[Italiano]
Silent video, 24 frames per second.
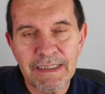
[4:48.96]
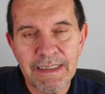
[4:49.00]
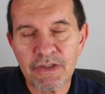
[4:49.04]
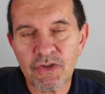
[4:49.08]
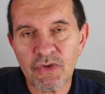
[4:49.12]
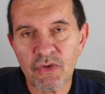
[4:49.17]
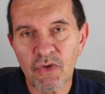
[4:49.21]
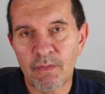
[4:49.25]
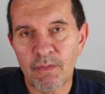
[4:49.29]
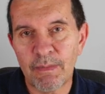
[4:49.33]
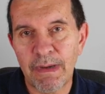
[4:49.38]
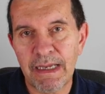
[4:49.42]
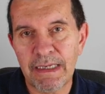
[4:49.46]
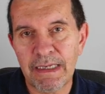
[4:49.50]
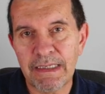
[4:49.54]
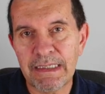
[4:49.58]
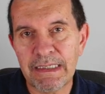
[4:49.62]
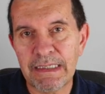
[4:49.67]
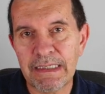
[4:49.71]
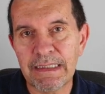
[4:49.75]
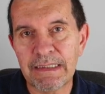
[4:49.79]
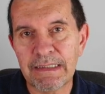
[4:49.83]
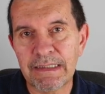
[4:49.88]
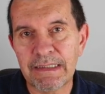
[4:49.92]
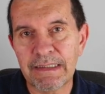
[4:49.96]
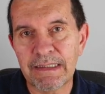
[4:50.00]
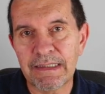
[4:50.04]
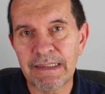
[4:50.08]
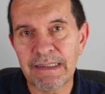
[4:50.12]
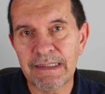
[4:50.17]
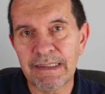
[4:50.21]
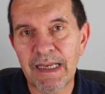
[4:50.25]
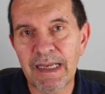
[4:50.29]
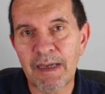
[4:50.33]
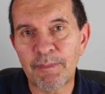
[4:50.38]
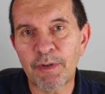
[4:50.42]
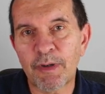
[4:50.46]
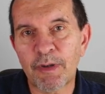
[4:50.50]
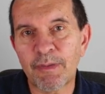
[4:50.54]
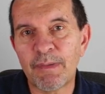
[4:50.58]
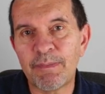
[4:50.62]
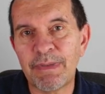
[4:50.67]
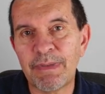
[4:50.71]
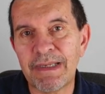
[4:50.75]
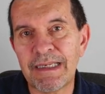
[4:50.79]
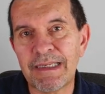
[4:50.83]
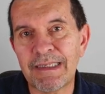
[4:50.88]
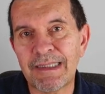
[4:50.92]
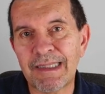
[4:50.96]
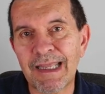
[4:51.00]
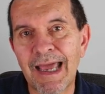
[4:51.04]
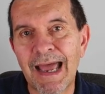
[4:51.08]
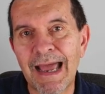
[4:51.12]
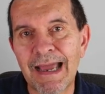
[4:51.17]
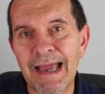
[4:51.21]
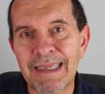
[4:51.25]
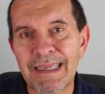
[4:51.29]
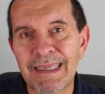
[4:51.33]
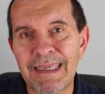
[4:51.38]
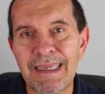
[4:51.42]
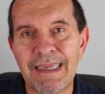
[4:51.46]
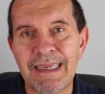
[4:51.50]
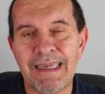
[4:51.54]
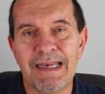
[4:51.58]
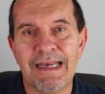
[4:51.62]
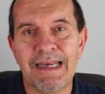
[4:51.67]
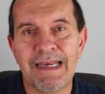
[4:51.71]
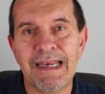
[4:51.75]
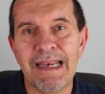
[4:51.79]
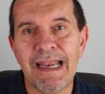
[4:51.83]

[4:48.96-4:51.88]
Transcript: Insomma, il, la probabilità che